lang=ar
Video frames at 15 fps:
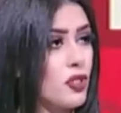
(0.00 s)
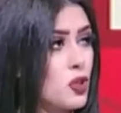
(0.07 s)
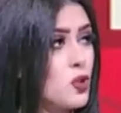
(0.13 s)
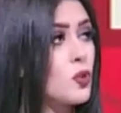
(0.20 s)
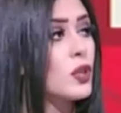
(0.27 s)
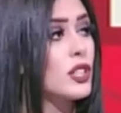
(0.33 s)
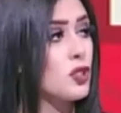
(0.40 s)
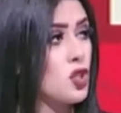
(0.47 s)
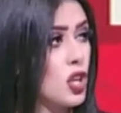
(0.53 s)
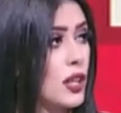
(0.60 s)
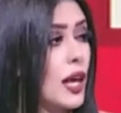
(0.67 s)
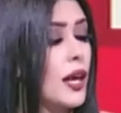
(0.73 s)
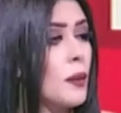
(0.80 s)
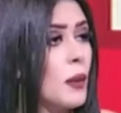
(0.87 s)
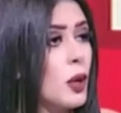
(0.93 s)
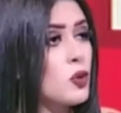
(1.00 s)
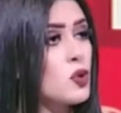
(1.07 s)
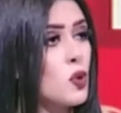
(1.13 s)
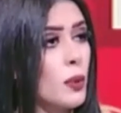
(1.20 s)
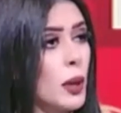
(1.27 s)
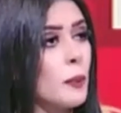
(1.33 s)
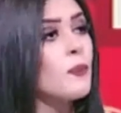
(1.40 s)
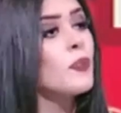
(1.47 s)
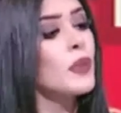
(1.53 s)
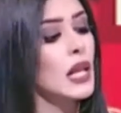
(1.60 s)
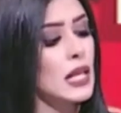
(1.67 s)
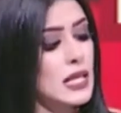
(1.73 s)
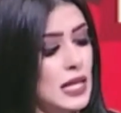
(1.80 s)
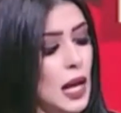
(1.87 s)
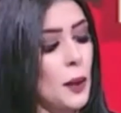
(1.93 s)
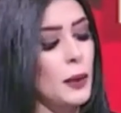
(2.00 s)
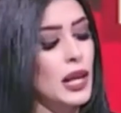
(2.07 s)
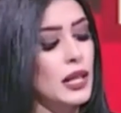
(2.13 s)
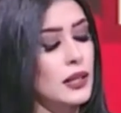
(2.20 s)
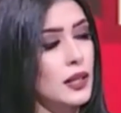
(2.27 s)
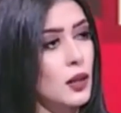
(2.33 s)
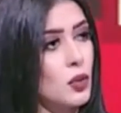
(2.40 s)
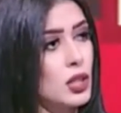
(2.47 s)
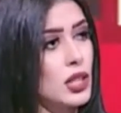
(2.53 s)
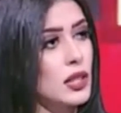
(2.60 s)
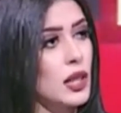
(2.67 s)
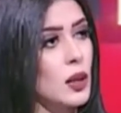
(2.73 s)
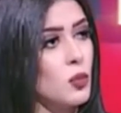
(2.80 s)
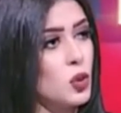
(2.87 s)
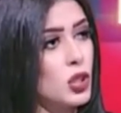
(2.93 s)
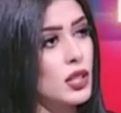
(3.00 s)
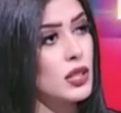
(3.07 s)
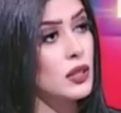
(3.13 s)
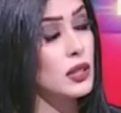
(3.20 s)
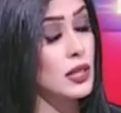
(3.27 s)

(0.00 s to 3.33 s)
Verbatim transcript: في صورة شتايم أو سباب استحملت الوضع ده لمده